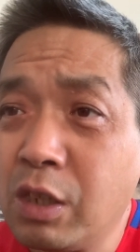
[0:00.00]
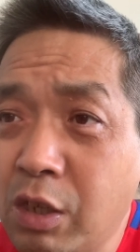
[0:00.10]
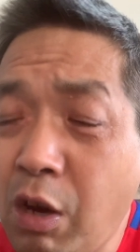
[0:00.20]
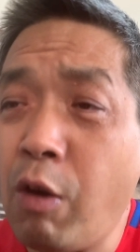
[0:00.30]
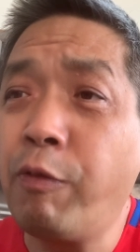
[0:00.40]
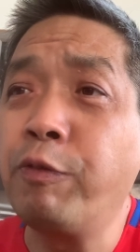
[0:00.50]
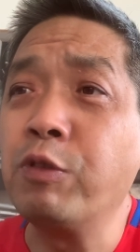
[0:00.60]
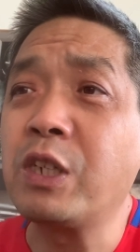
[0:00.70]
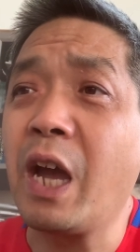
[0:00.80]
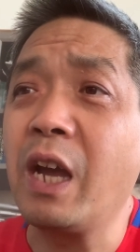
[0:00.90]
高
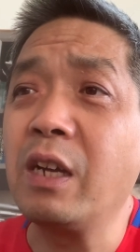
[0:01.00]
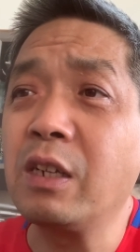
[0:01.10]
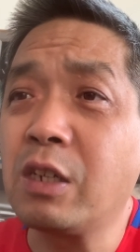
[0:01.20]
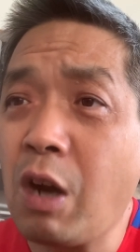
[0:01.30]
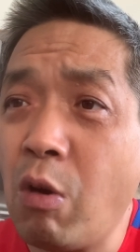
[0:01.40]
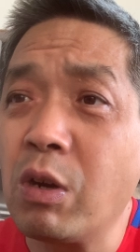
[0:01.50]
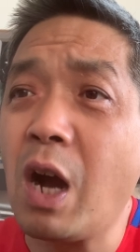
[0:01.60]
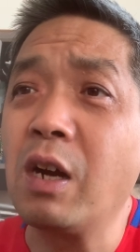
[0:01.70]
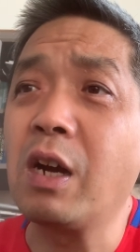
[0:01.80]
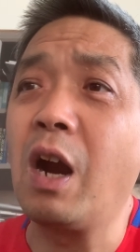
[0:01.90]
负债、高
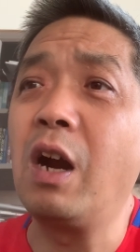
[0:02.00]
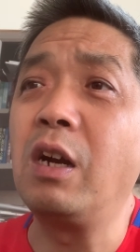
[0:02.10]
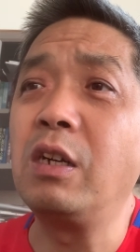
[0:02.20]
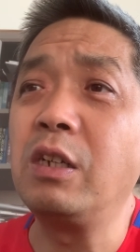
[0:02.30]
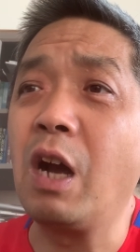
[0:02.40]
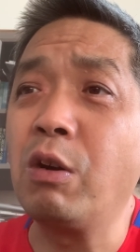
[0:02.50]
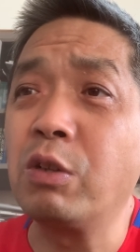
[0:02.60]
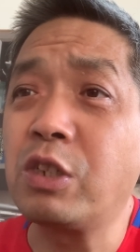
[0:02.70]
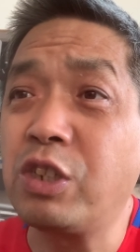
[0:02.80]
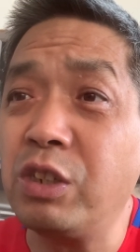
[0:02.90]
杠杆儿，然后
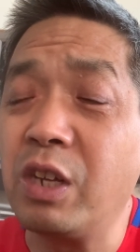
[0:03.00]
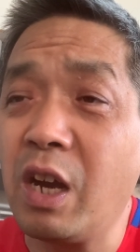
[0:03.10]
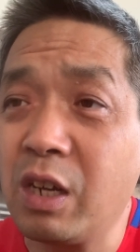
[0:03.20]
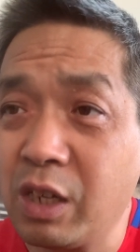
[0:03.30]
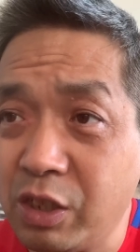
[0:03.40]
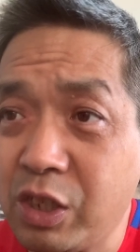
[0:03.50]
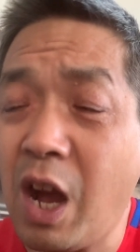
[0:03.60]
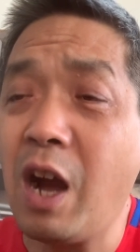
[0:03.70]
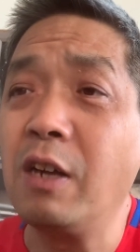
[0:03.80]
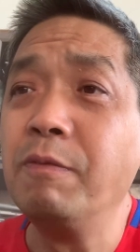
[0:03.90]
质量很
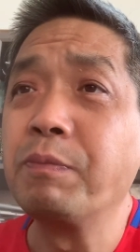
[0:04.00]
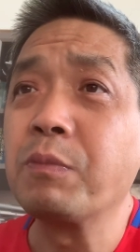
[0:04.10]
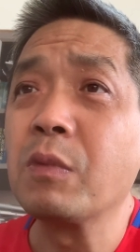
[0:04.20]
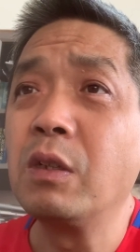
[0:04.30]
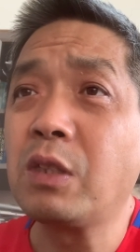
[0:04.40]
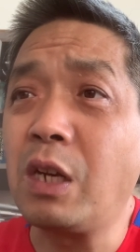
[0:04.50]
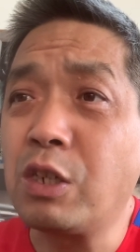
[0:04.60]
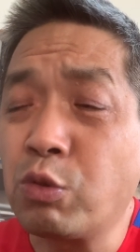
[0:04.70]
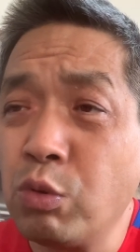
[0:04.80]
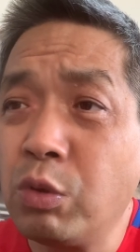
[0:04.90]
差。但
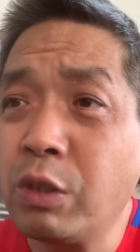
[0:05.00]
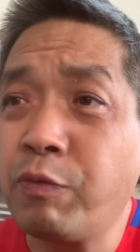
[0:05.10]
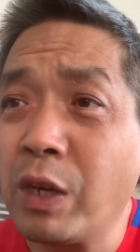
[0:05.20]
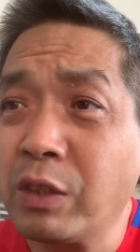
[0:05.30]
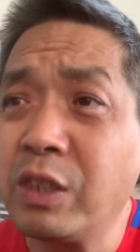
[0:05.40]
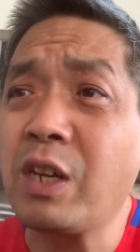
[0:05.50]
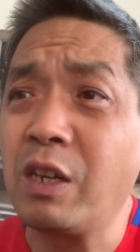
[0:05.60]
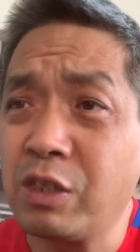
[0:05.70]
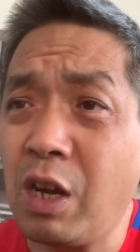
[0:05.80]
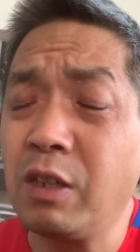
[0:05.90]
是中国的房地产
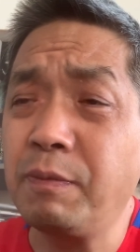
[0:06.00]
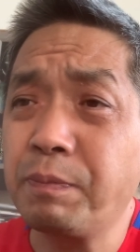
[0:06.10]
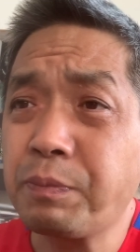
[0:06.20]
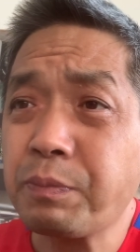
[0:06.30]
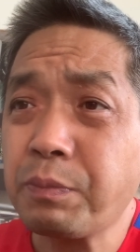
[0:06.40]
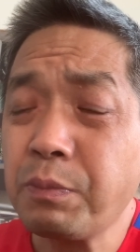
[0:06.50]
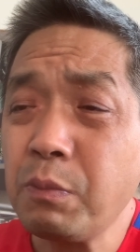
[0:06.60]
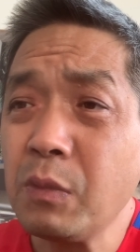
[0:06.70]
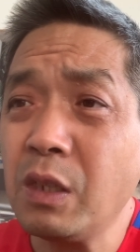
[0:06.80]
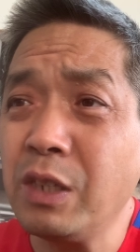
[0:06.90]
商
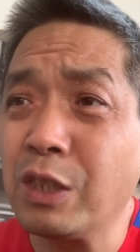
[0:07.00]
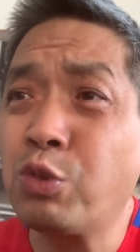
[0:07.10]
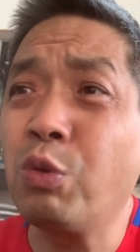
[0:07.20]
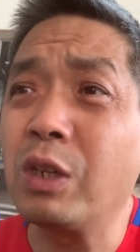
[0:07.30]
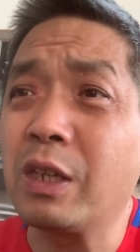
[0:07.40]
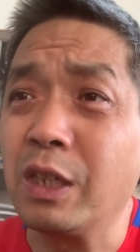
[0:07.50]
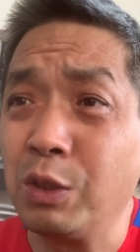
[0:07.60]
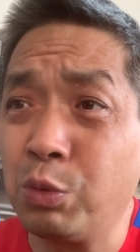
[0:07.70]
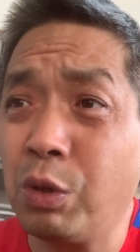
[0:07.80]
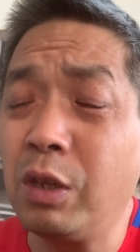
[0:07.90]
也做了很
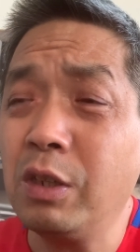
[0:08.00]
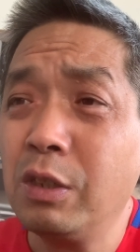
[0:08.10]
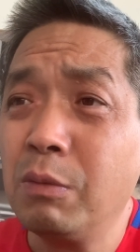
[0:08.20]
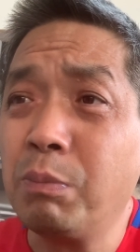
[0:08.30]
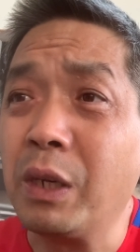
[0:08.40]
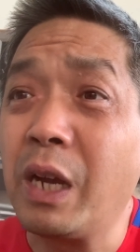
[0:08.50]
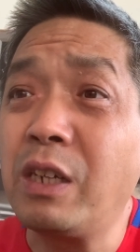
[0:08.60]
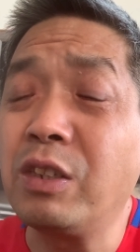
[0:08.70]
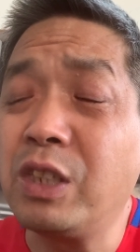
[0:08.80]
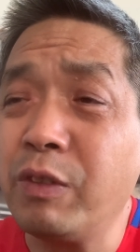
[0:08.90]
多本来
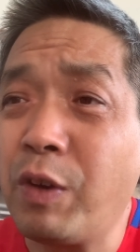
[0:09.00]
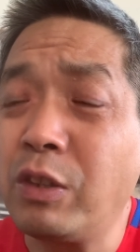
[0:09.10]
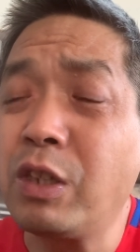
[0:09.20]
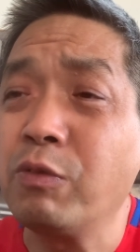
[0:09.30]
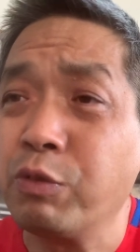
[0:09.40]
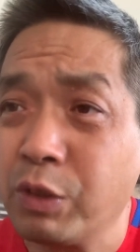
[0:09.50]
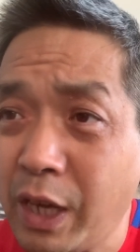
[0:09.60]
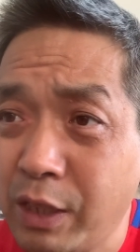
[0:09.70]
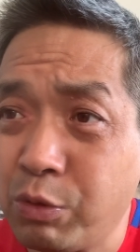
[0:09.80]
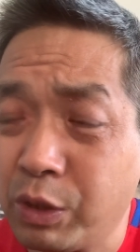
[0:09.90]
是地方政府
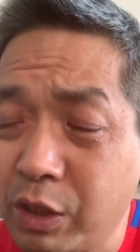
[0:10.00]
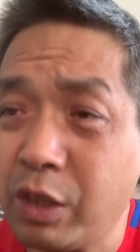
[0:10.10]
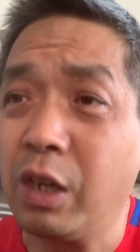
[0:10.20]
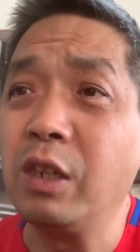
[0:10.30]
该做的事儿。